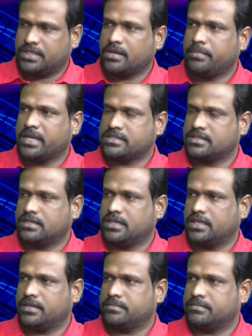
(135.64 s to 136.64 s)
విద్యాభ్యాసం
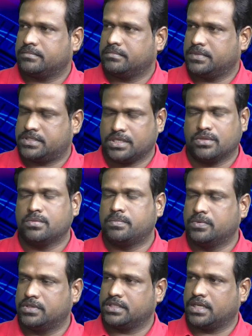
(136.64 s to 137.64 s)
కానీ మీ చదువు
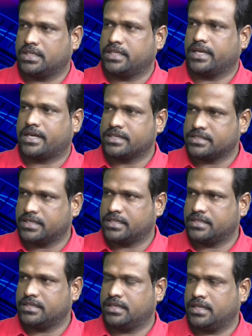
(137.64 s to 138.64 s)
పూర్తిగా అంతా ఎక్కడ
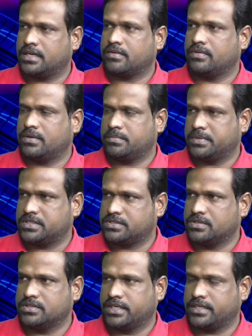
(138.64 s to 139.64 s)
జరిగింది ఏ రకమైన
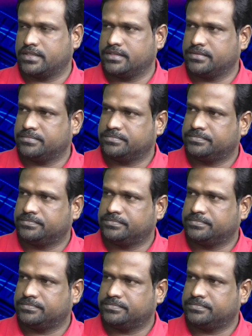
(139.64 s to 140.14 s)
పరిస్థితుల్లో జరిగింది